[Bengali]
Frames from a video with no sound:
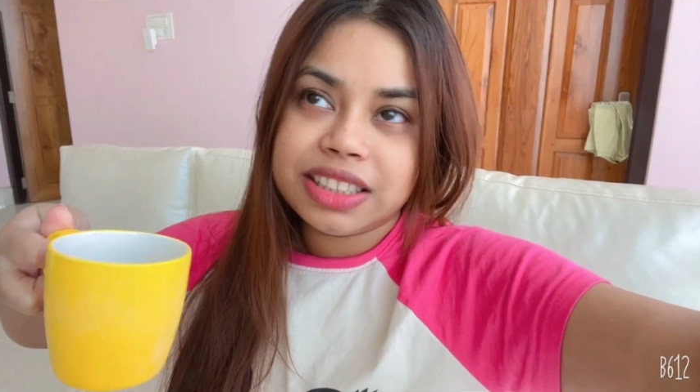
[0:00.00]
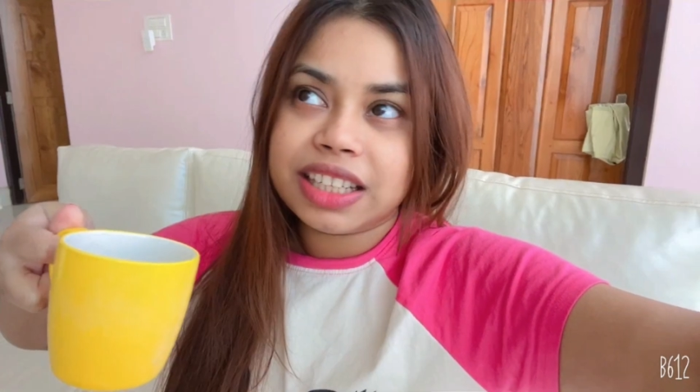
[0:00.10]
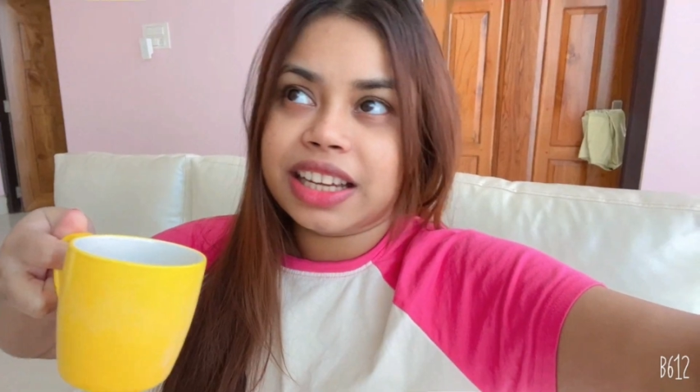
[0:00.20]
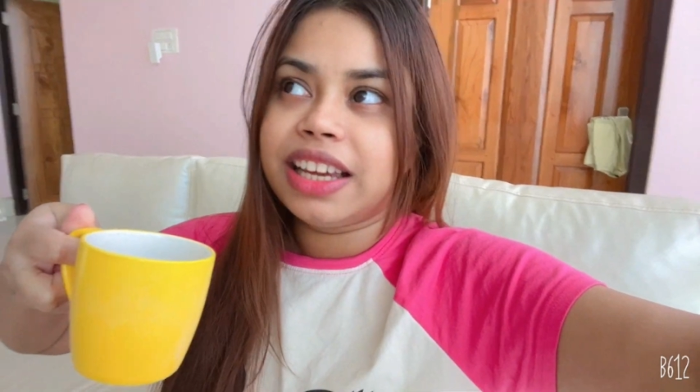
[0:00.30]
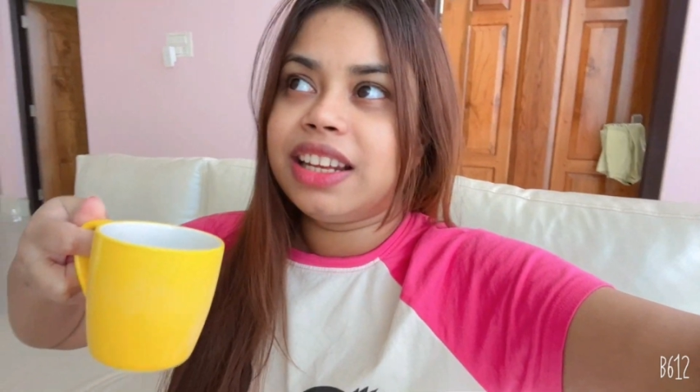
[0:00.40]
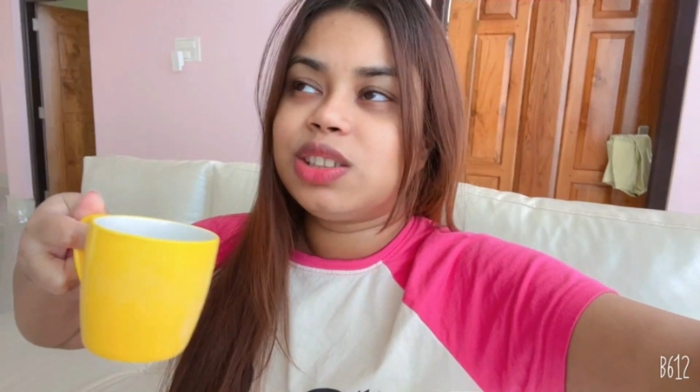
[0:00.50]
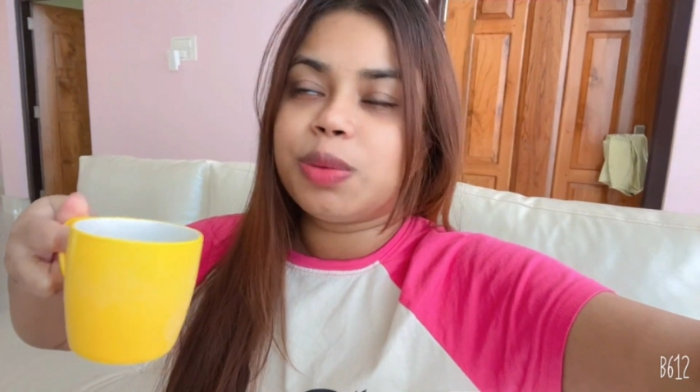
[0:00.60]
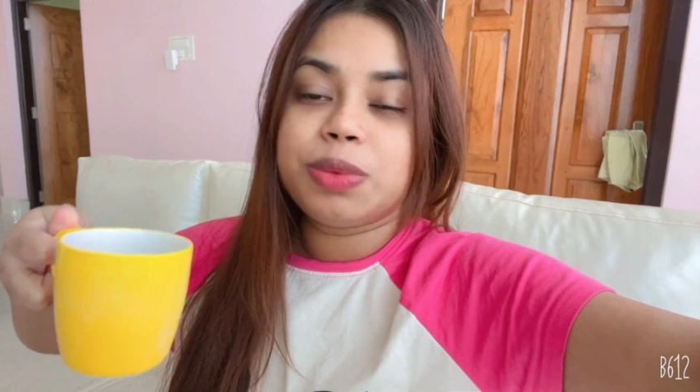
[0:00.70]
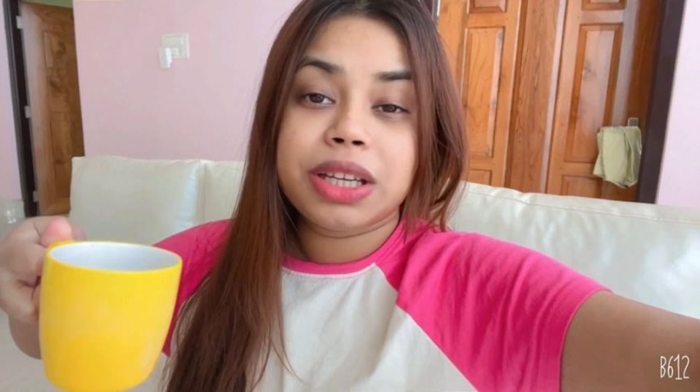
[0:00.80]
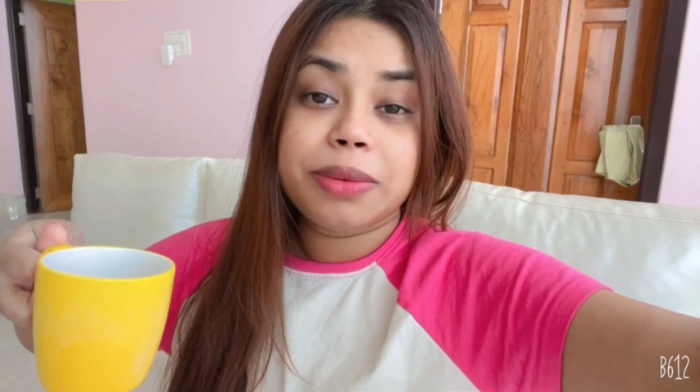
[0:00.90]
যেটা খেলে
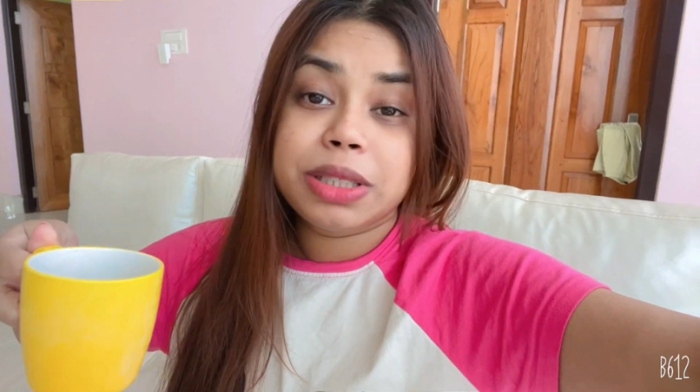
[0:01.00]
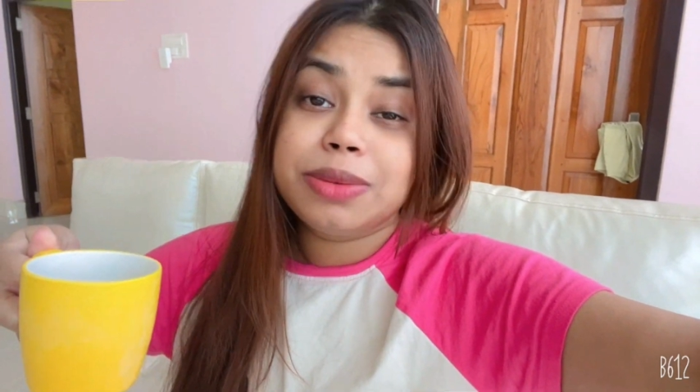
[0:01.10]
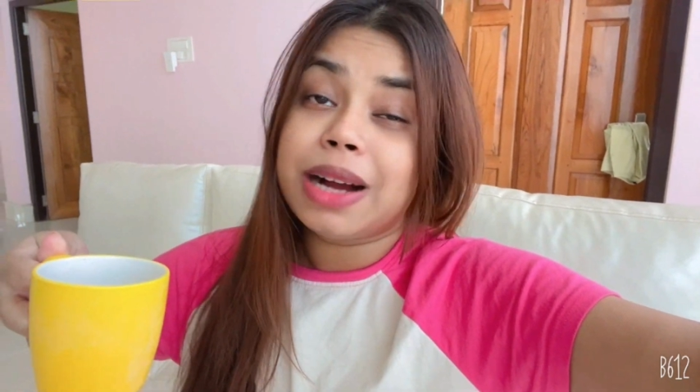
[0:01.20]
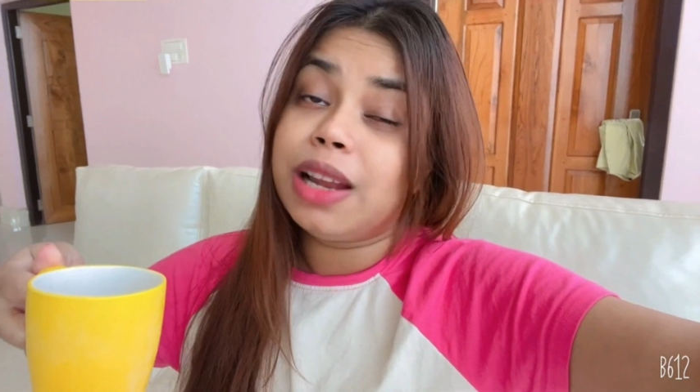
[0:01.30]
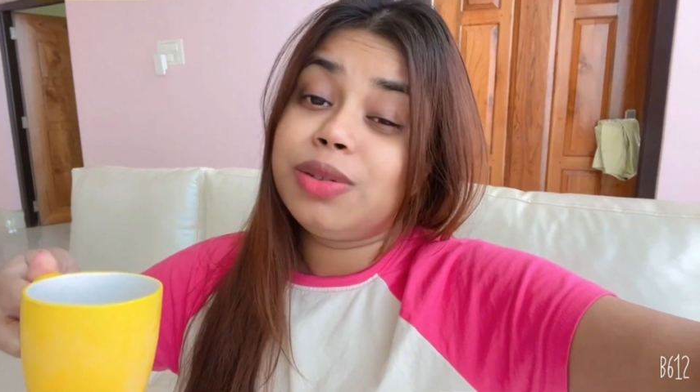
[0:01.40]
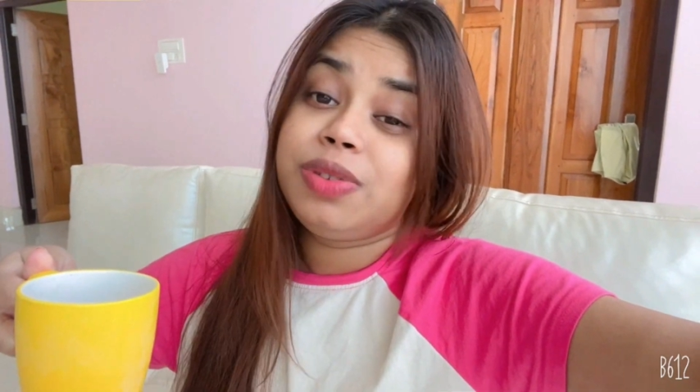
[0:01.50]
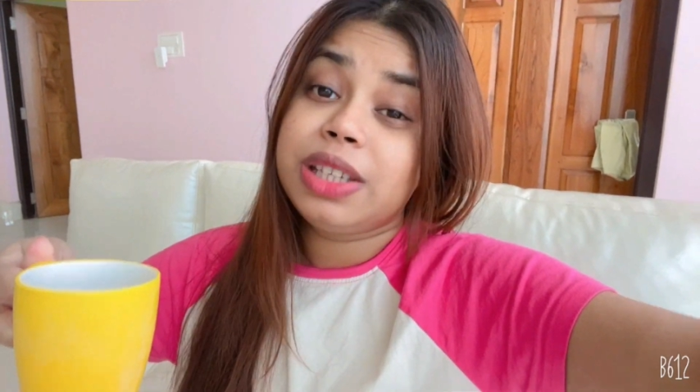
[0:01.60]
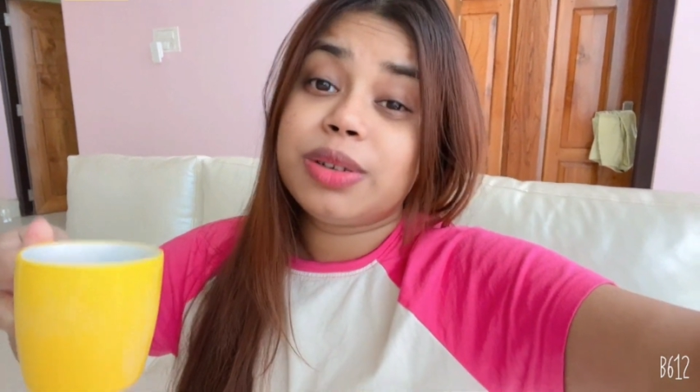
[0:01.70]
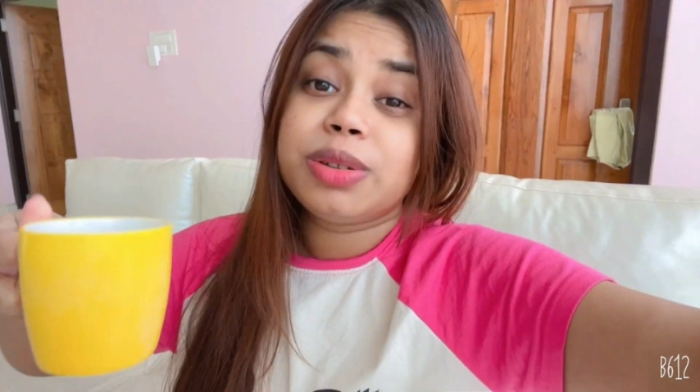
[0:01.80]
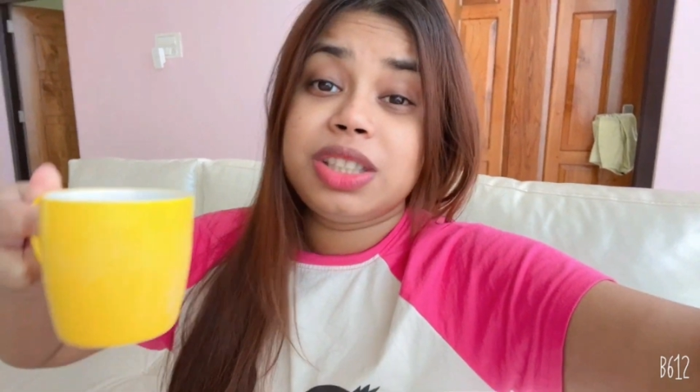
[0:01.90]
সব থেকে বেশি ভালো
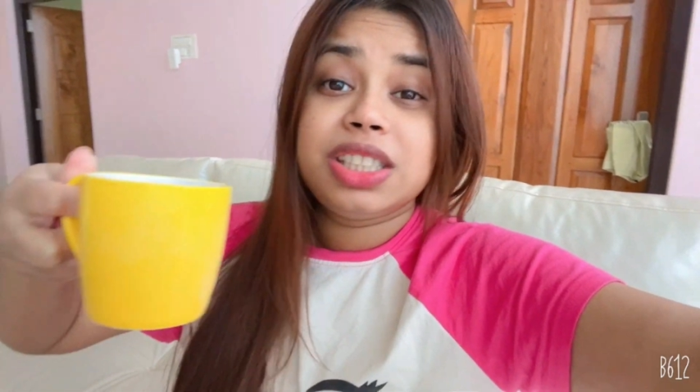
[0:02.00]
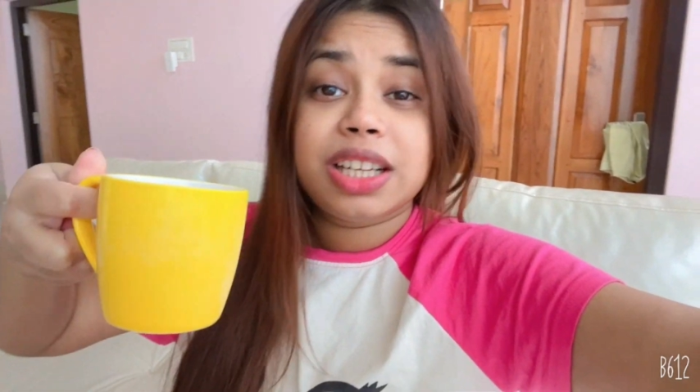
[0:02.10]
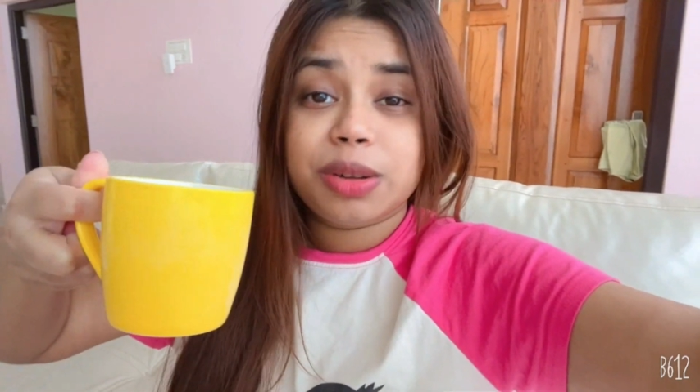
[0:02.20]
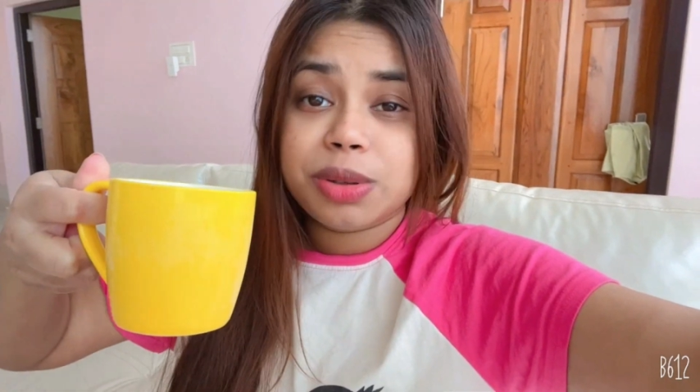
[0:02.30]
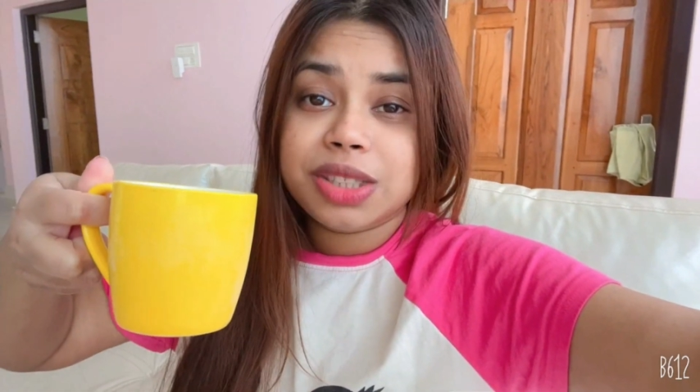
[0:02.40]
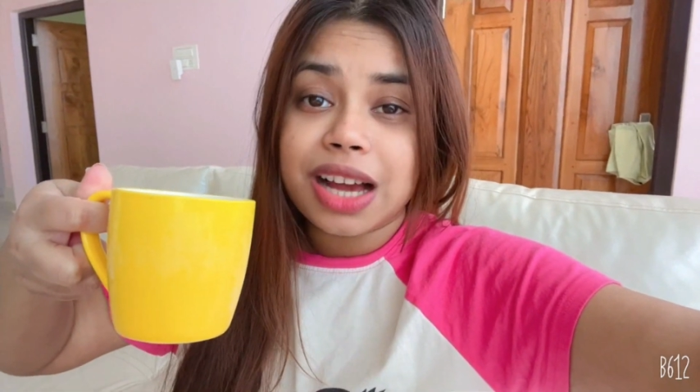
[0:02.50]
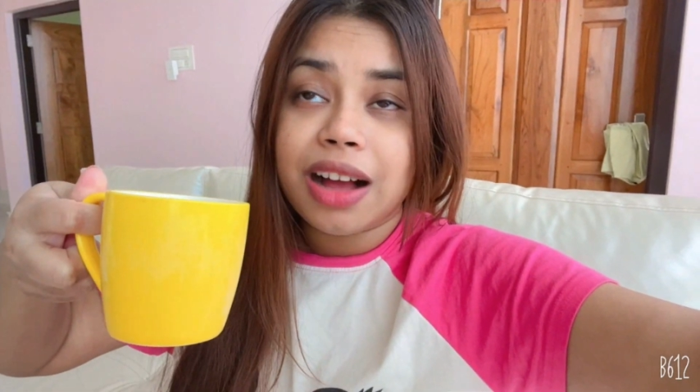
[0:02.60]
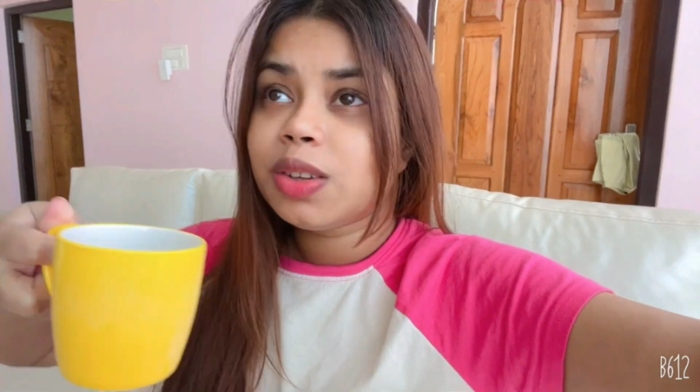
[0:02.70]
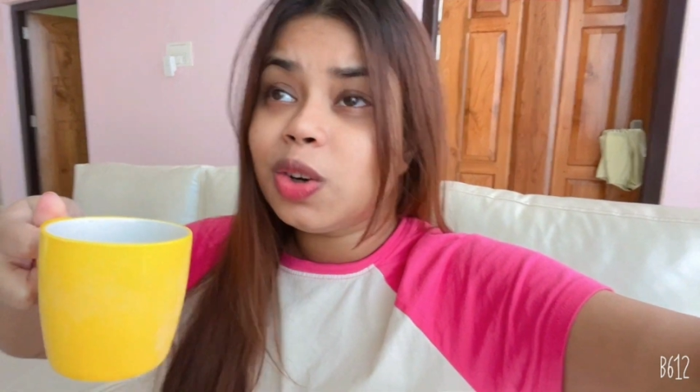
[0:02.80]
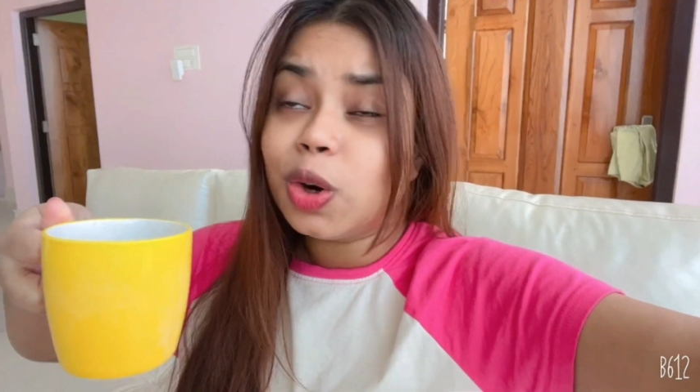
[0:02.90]
ফিল করছি সেটা হলো চা